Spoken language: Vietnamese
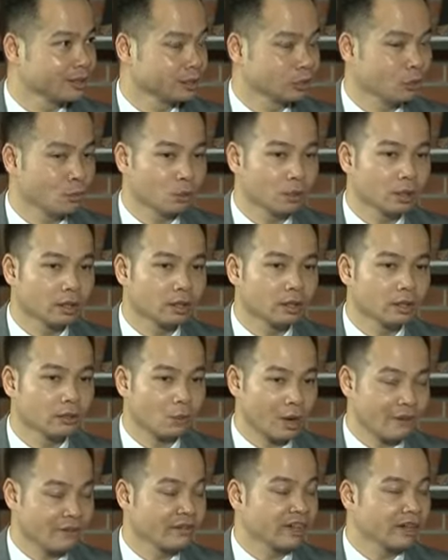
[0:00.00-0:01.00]
Tôi muốn
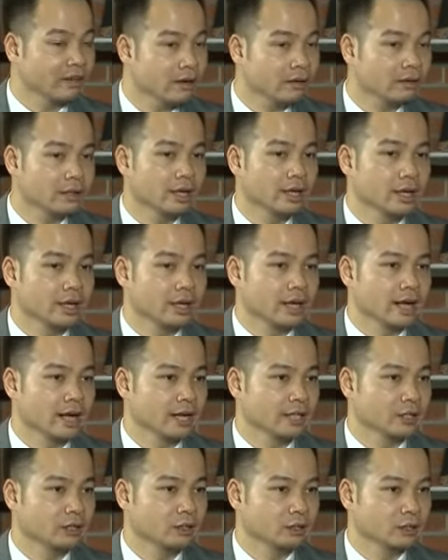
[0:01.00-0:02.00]
quay về nước để